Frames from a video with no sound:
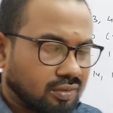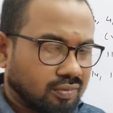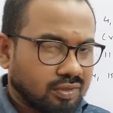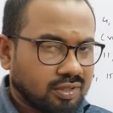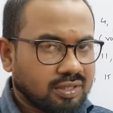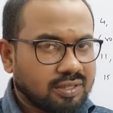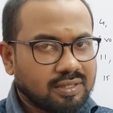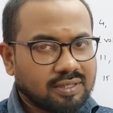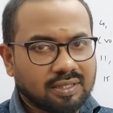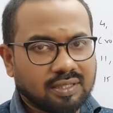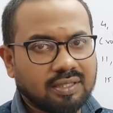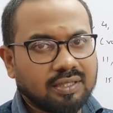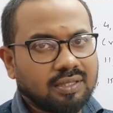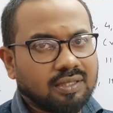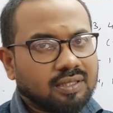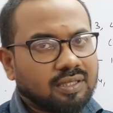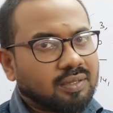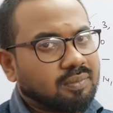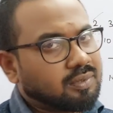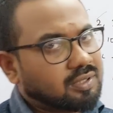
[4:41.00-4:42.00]
ஈக்குவேஷன்ஸ் தான்
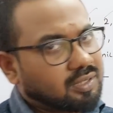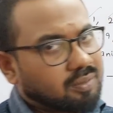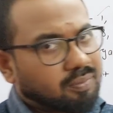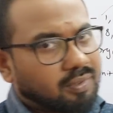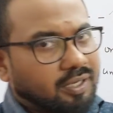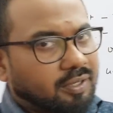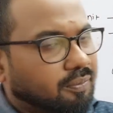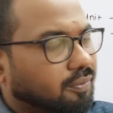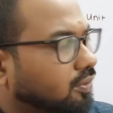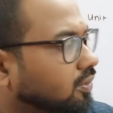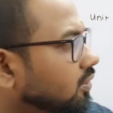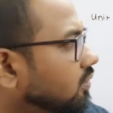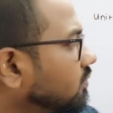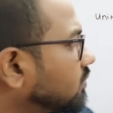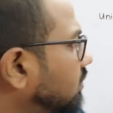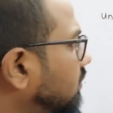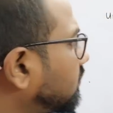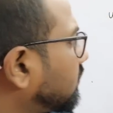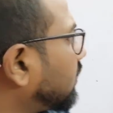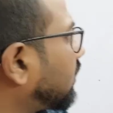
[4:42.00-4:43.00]
இருக்குது கெமிஸ்ட்ரி பயப்படணும்னு
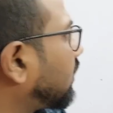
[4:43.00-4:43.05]
அவசியம்